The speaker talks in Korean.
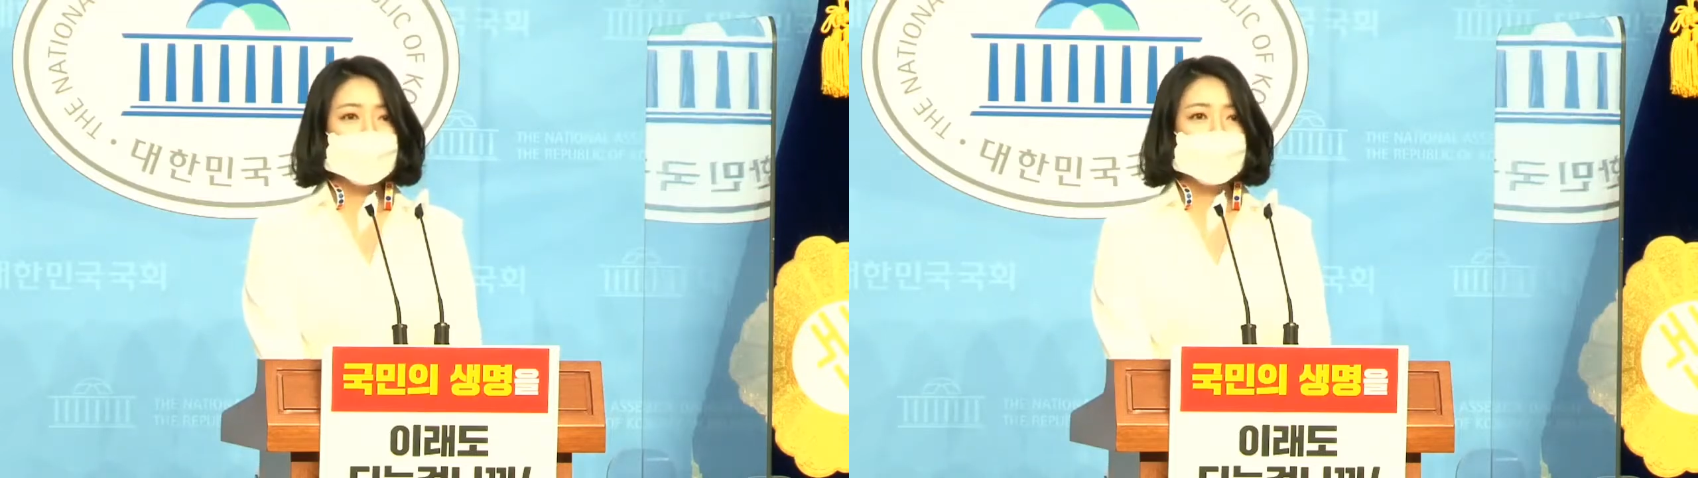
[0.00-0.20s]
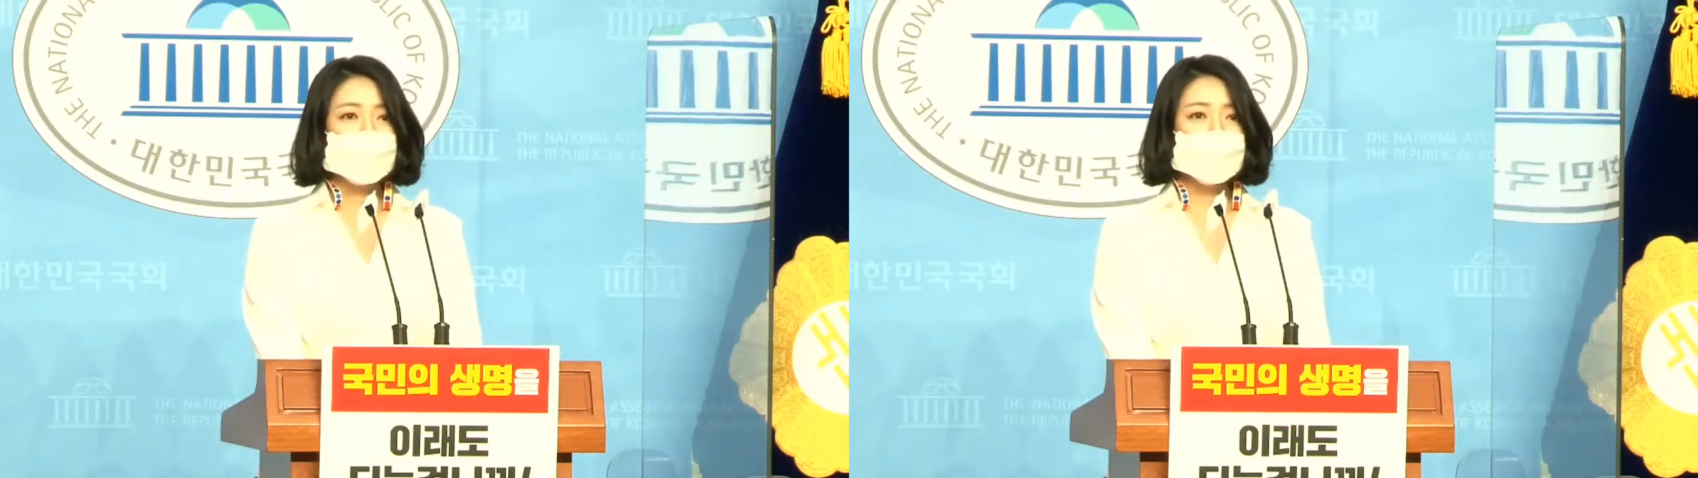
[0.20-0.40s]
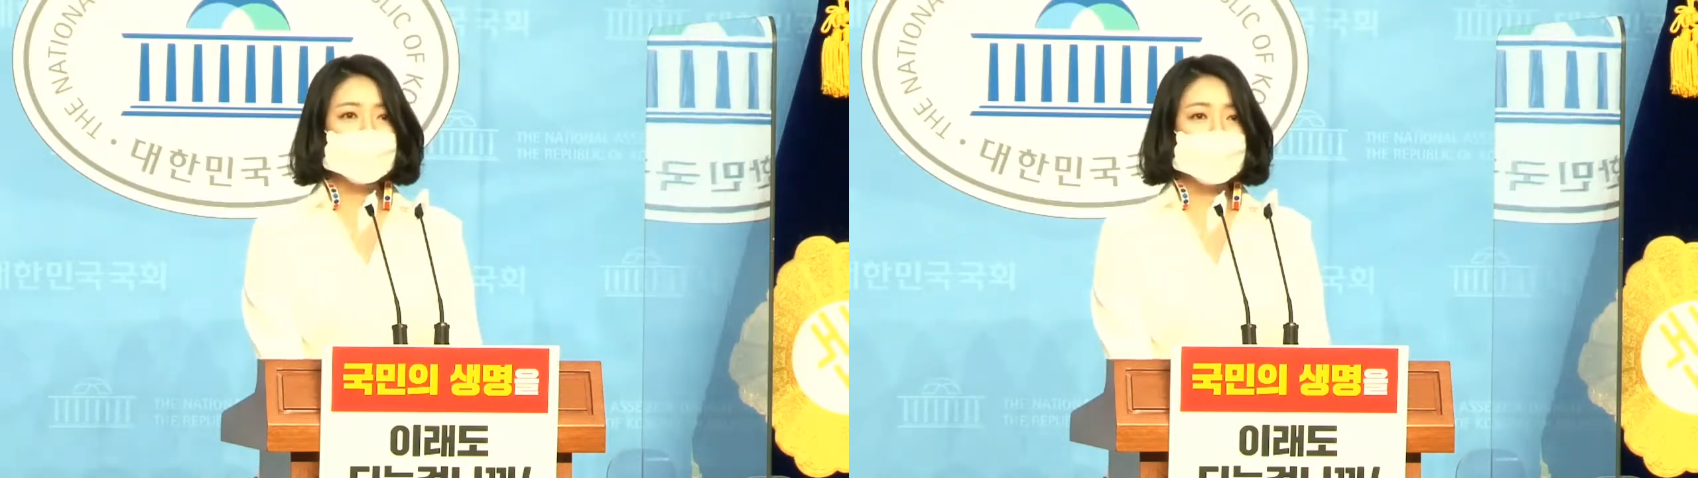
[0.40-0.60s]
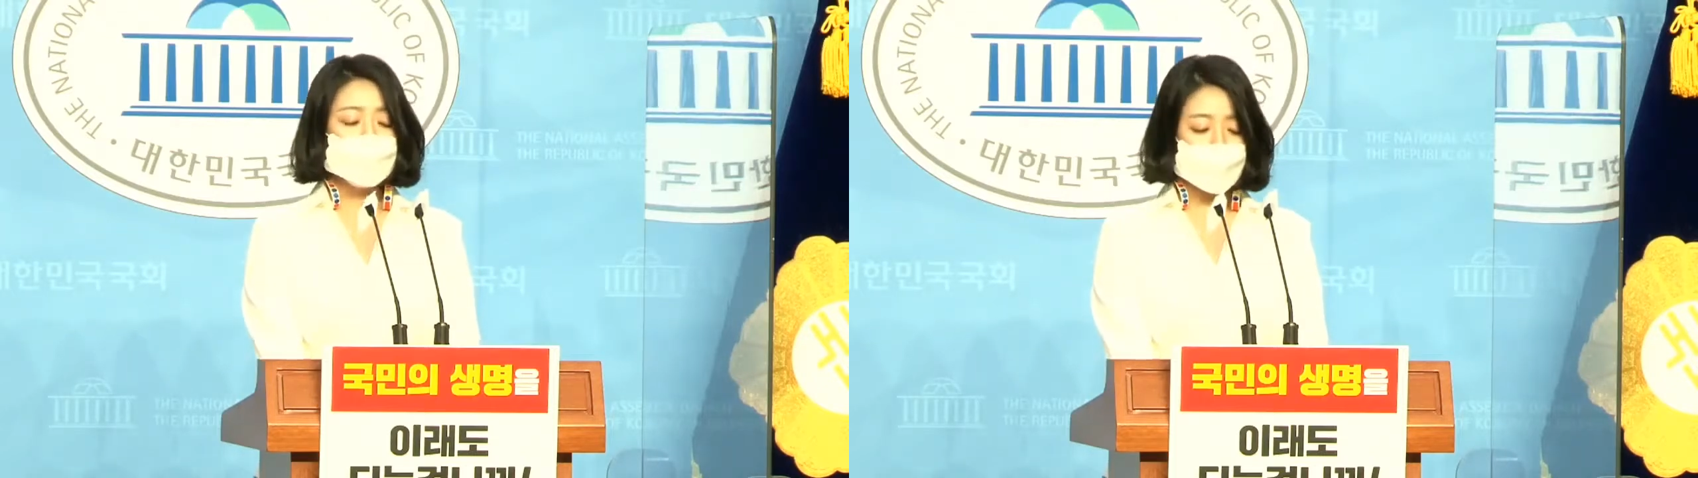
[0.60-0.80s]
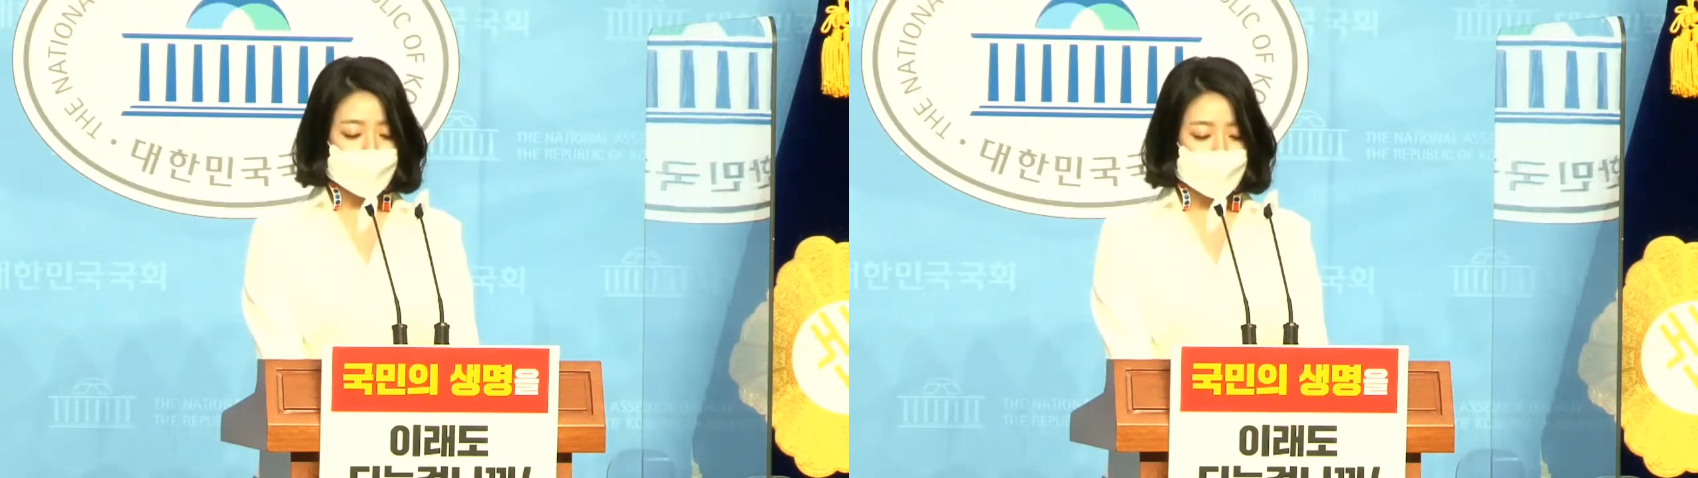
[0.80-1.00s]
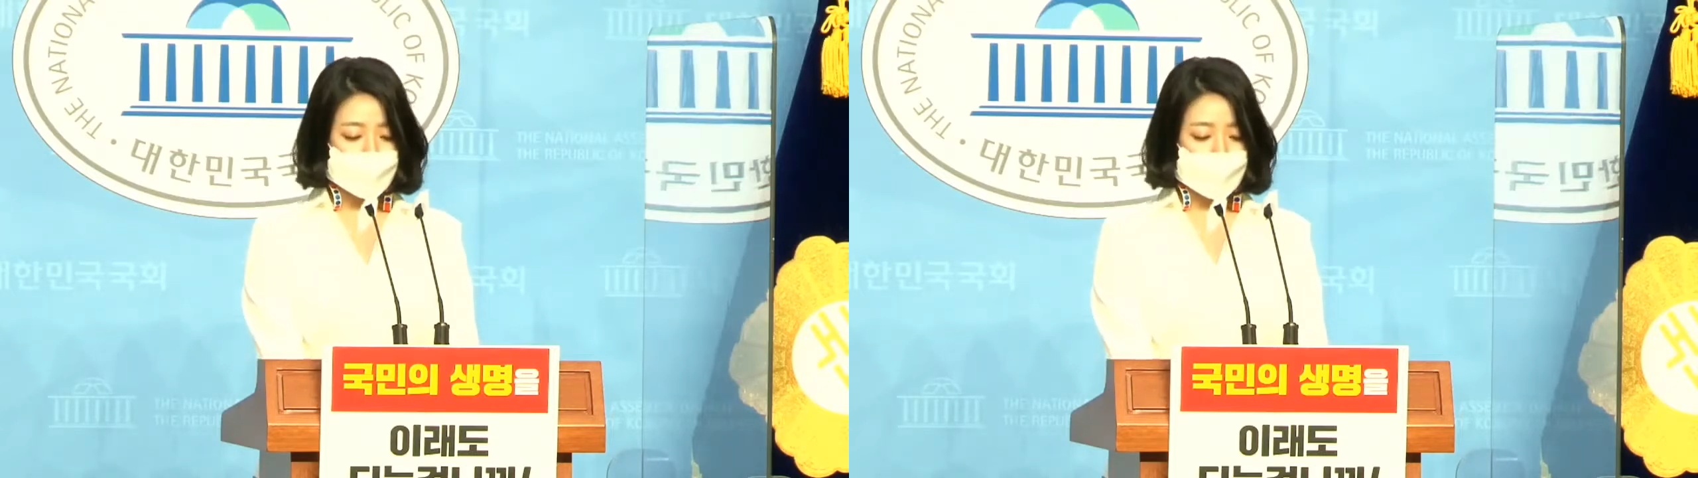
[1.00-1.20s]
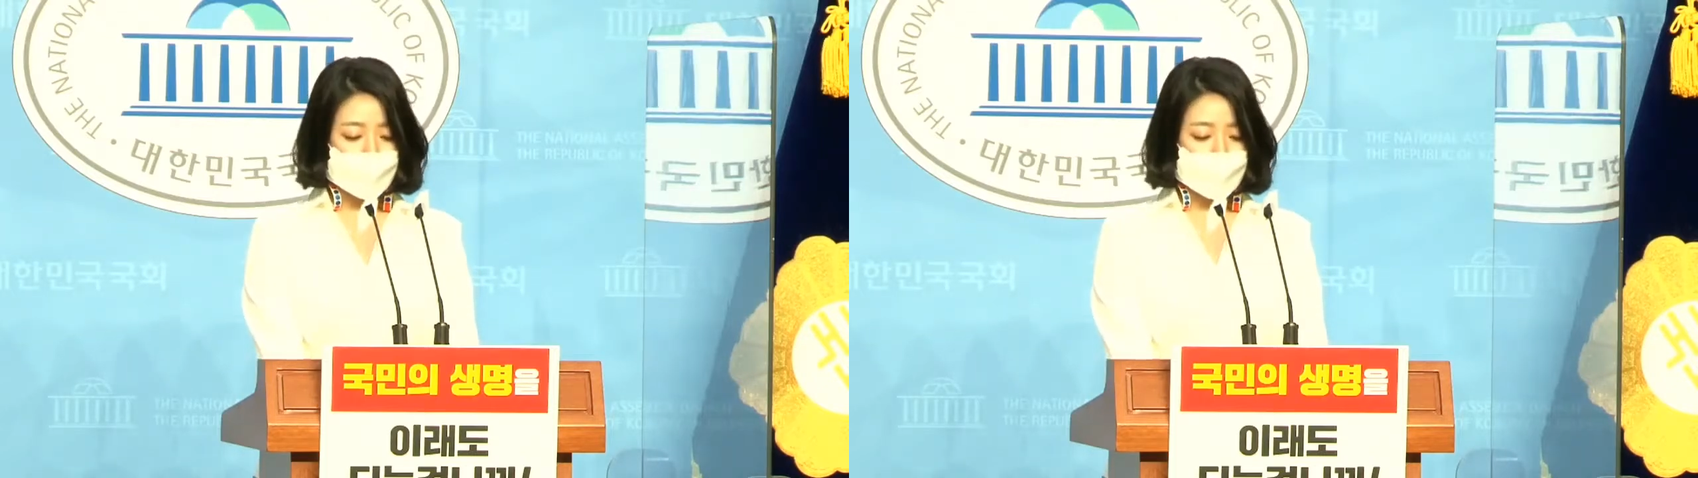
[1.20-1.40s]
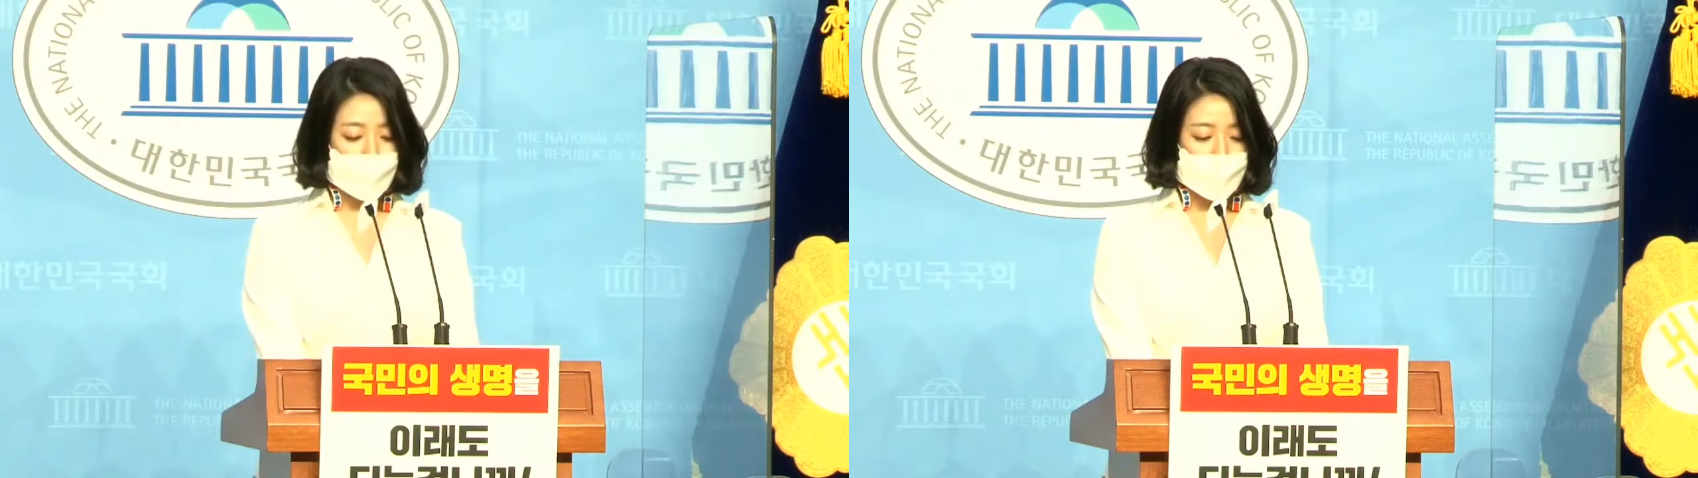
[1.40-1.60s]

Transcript: 대한민국 국가